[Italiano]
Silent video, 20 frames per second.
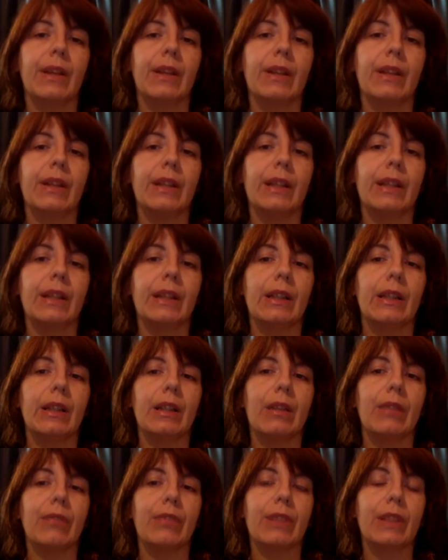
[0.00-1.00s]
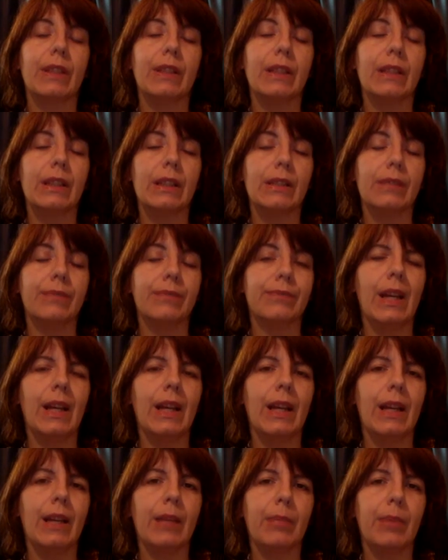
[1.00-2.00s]
eh, infatti
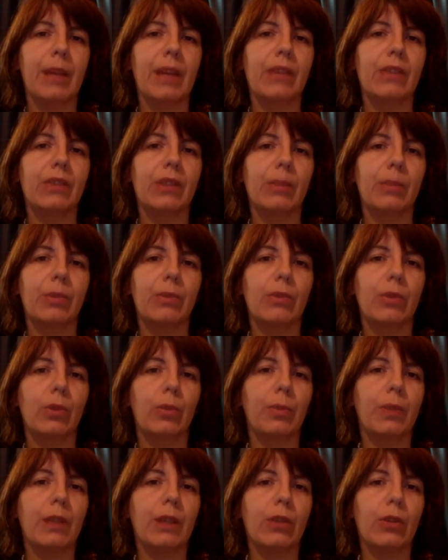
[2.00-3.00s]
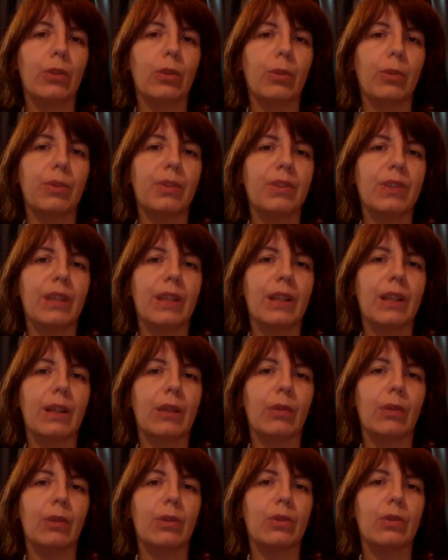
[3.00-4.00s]
Hélène pensa, povero piccolo, pensare che
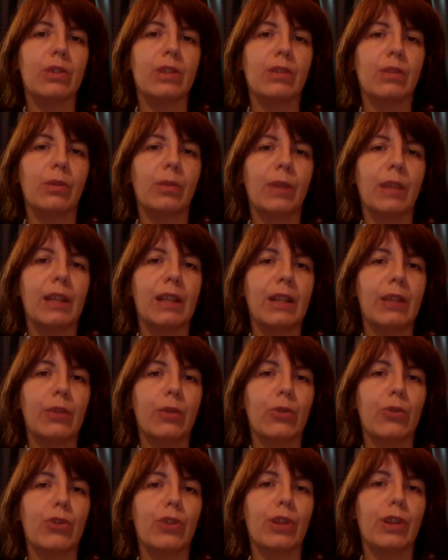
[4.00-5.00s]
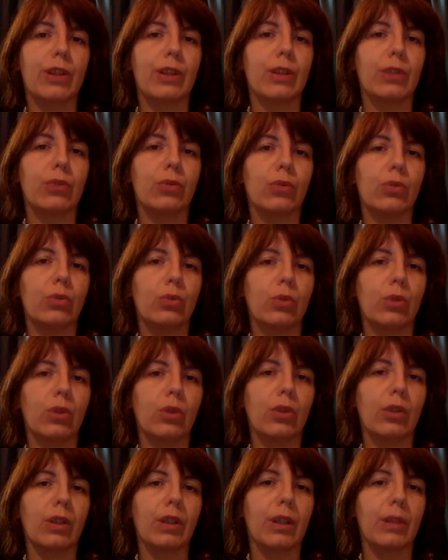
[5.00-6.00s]
quando stavo male io non c'era
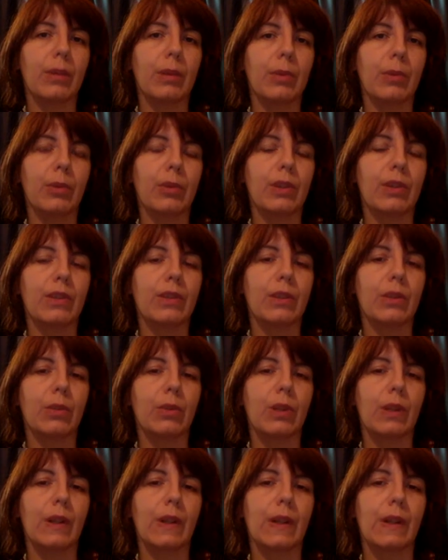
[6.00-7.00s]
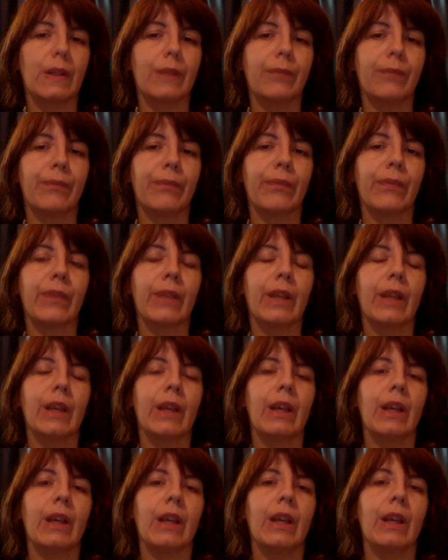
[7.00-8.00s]
nessuno che mi potesse aiutare.
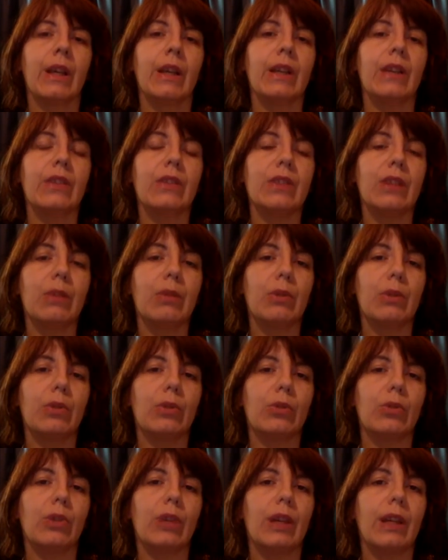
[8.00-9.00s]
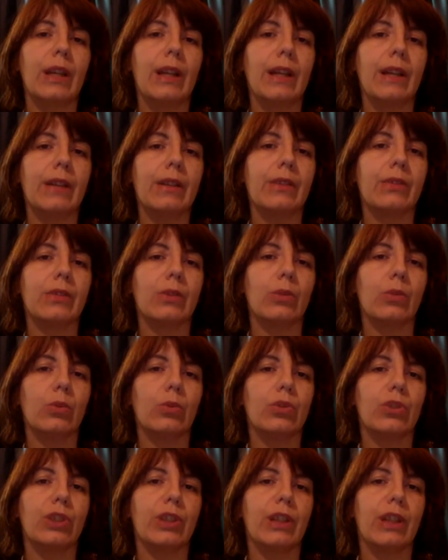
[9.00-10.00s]
In seguito Hélène
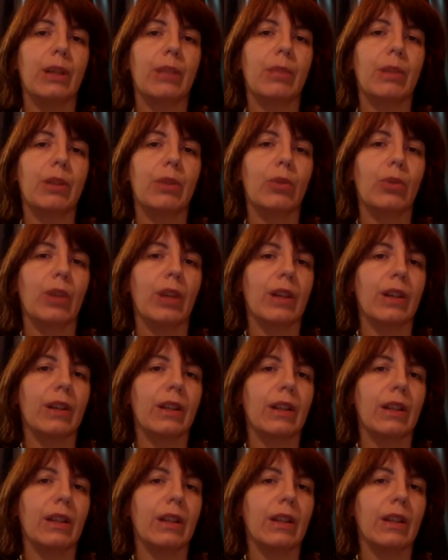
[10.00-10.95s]
seduce e abbandona anche